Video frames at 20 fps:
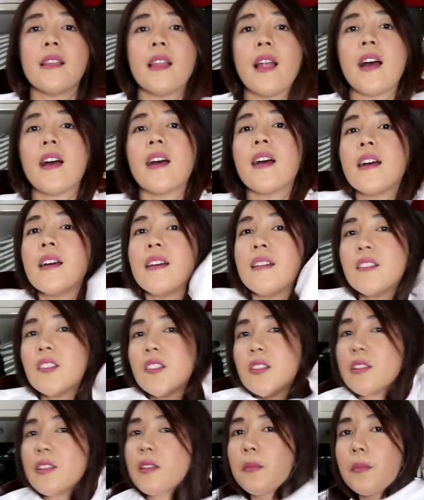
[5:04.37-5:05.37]
lang.
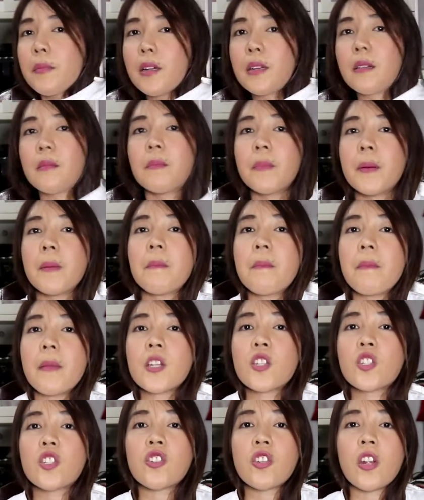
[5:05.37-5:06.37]
Parang
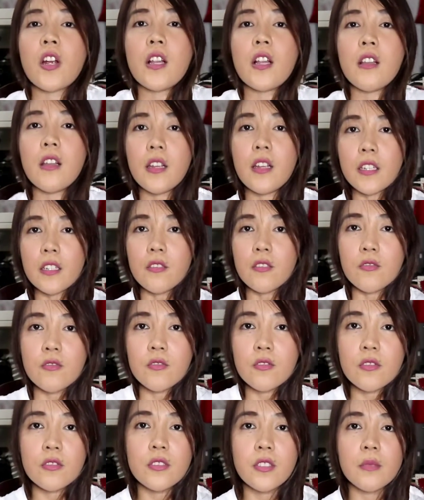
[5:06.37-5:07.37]
pampasyal. Ayan
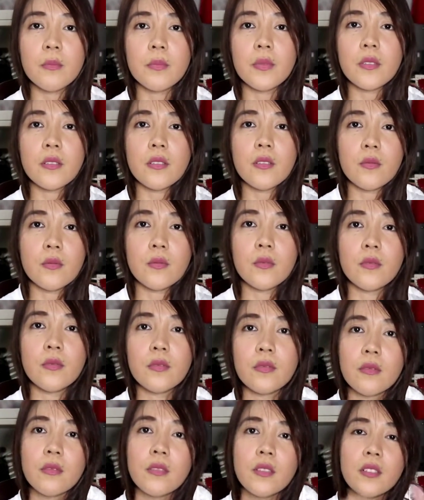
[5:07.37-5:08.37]
o, di ba?
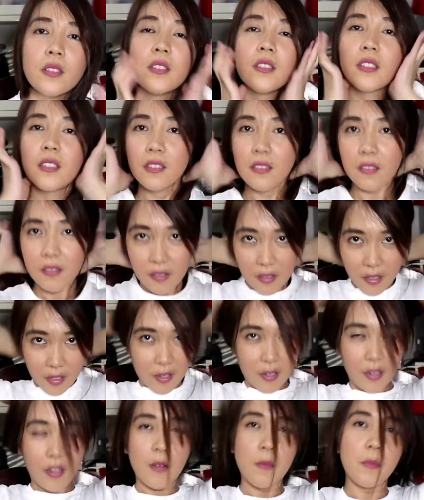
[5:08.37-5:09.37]
O,
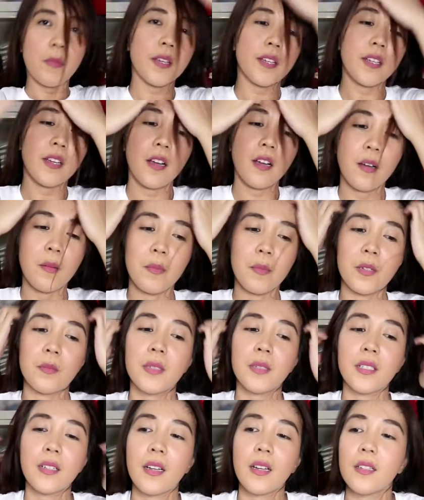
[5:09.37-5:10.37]
nakakamayaman.
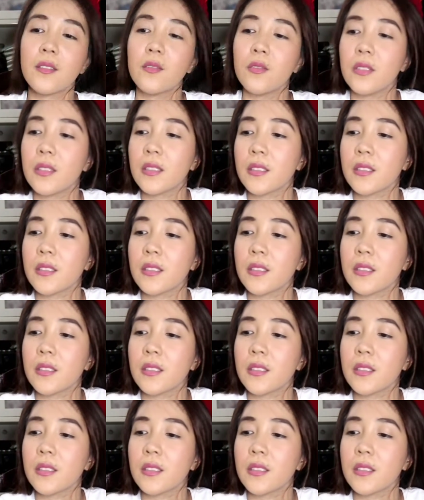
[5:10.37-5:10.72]
Magkano lang